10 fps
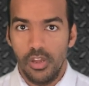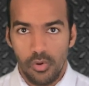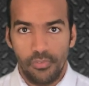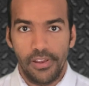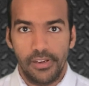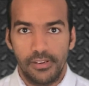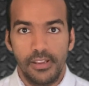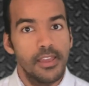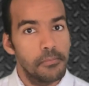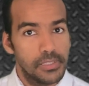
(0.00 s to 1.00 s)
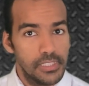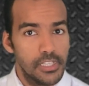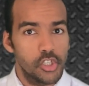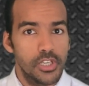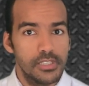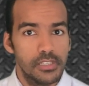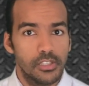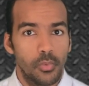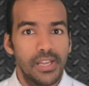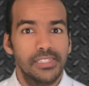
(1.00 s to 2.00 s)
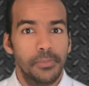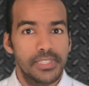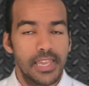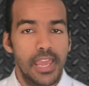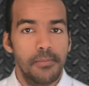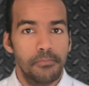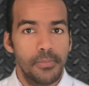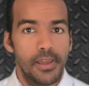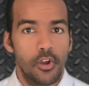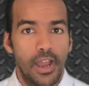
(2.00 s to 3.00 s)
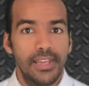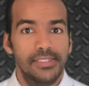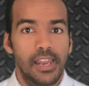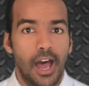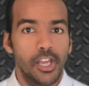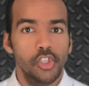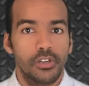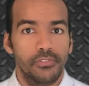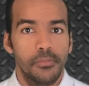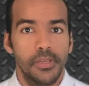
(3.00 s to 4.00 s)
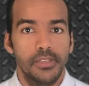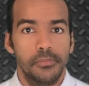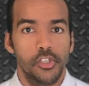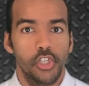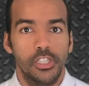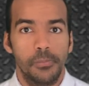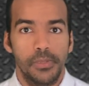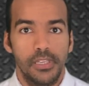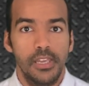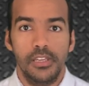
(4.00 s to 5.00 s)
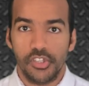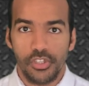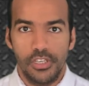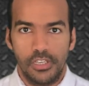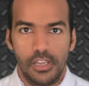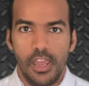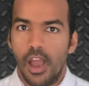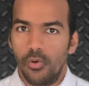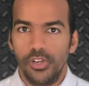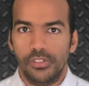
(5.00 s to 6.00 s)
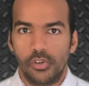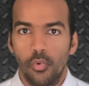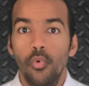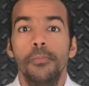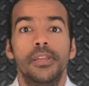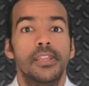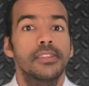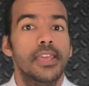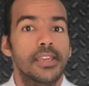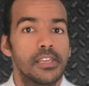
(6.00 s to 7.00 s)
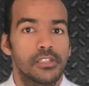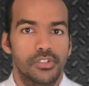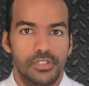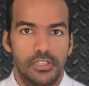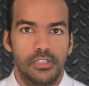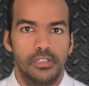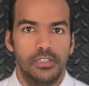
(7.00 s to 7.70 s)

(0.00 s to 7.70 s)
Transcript: وفعلا مدينة شنزن دلوقتي بتساهم بما يعادل 10% من جي دي بي الصيني او نقدر نقول من انتاجية الصين